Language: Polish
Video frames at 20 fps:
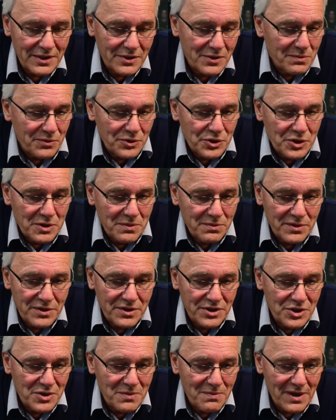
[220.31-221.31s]
to możemy
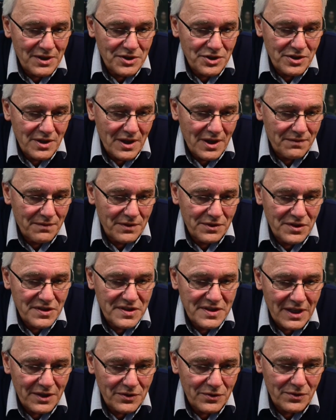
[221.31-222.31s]
trzymać na nawet i
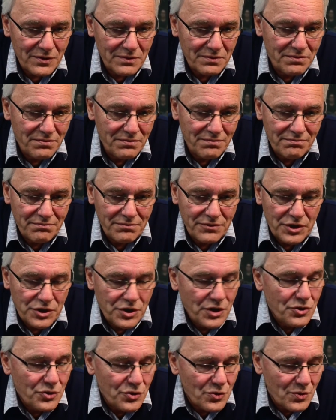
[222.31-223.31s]
stado
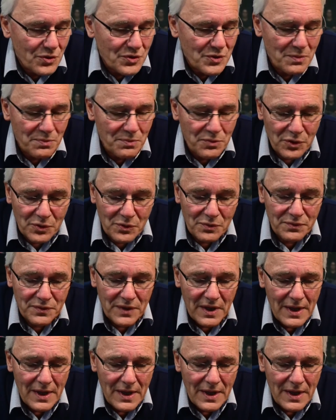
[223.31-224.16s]
dziesięciu osobników.